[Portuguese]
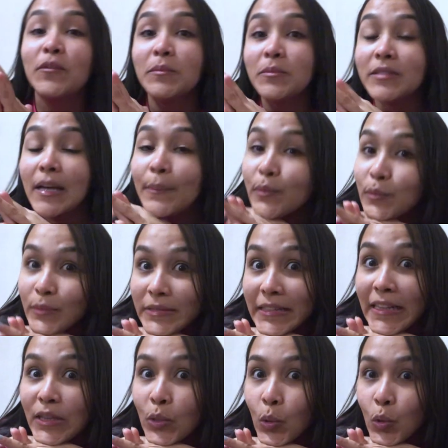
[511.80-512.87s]
Vou me mudar pra um
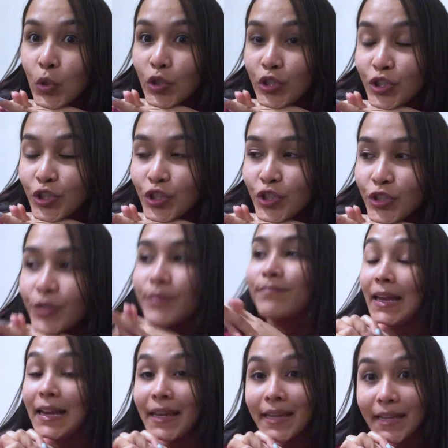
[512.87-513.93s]
T2.
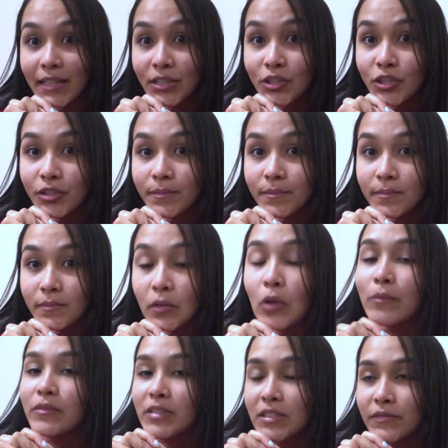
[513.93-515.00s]
Ele é grande,
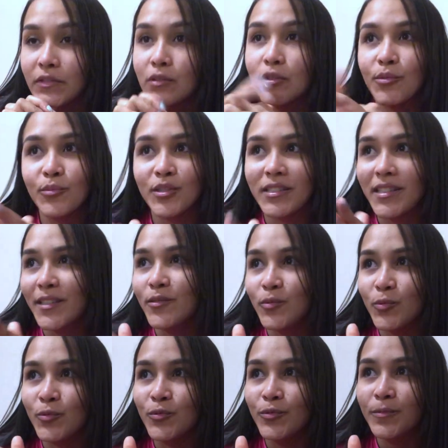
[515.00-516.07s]
como vocês viram. Não mostrei
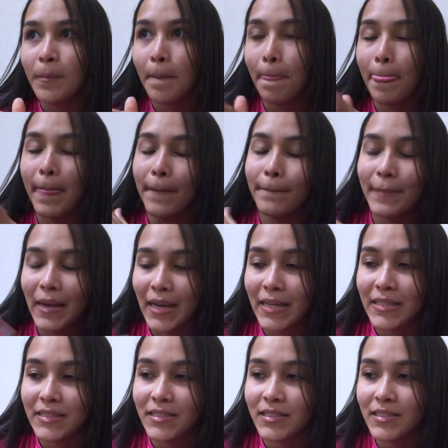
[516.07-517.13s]
tudo,
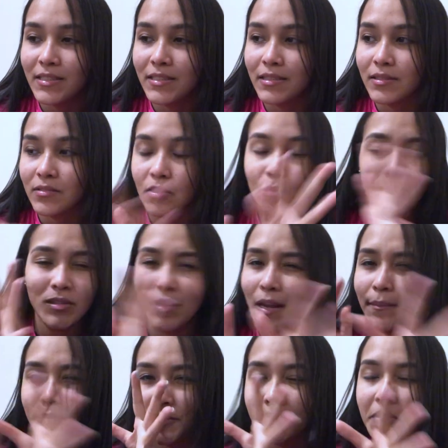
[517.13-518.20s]
mas só mostrei
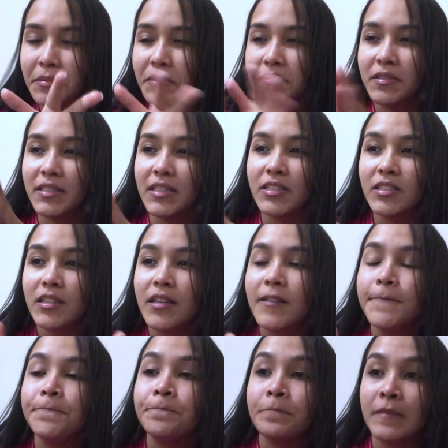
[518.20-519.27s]
rapidinho pra vocês.
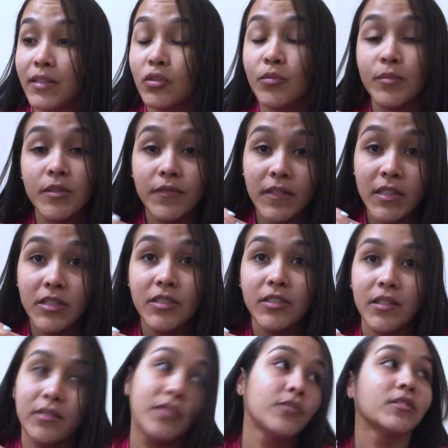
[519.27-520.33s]
Eu tô muito feliz,
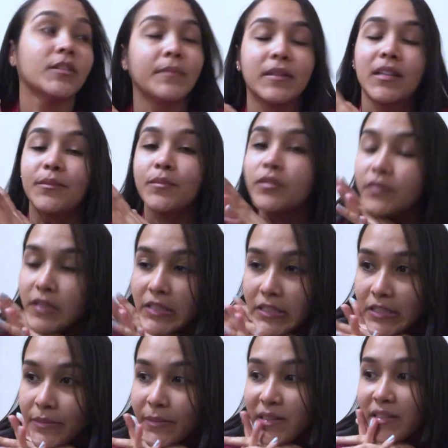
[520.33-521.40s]
a Teus também tá muito feliz
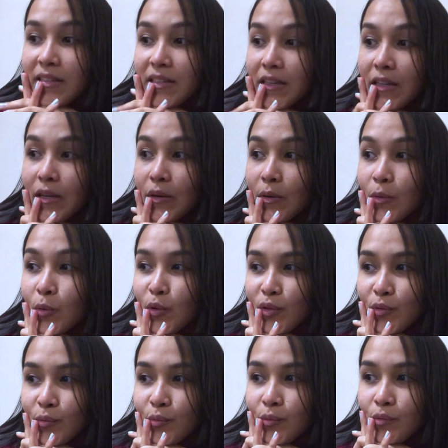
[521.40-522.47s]
também. Quando
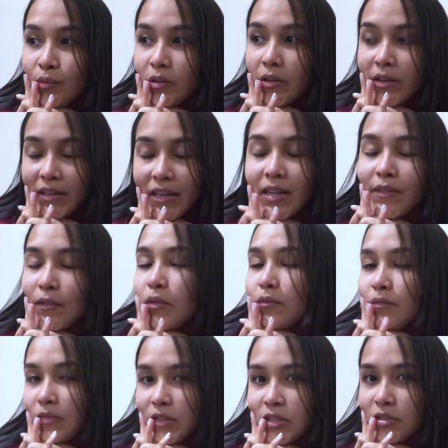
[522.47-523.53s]
eu, eu até gravei um
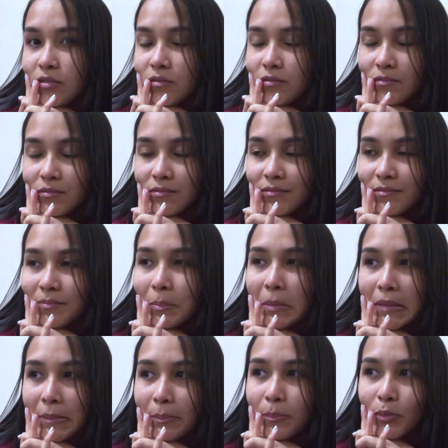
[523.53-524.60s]
vídeo
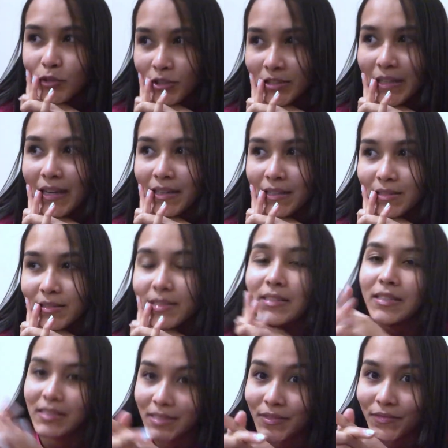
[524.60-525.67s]
pra postar
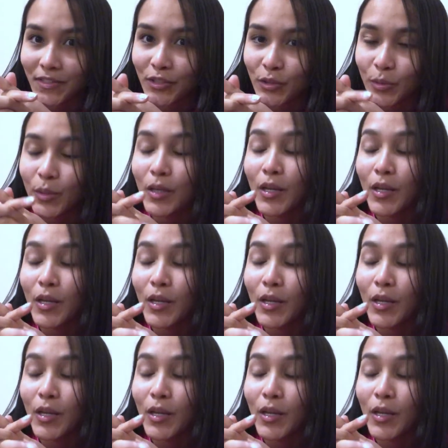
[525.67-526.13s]
nesse vídeo.